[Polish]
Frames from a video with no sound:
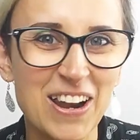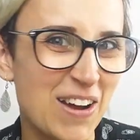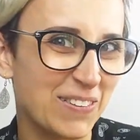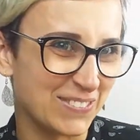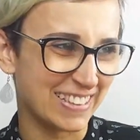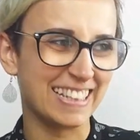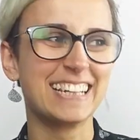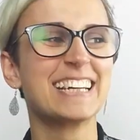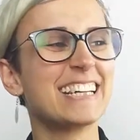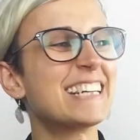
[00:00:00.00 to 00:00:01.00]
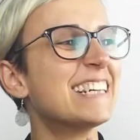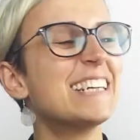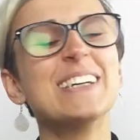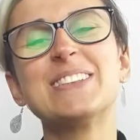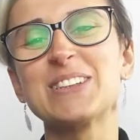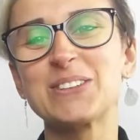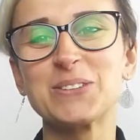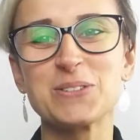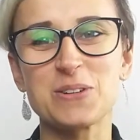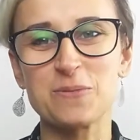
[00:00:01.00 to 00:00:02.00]
skromny. Co
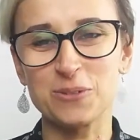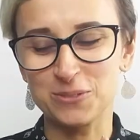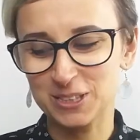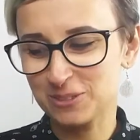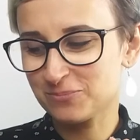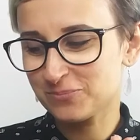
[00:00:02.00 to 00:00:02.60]
tu dużo mówić.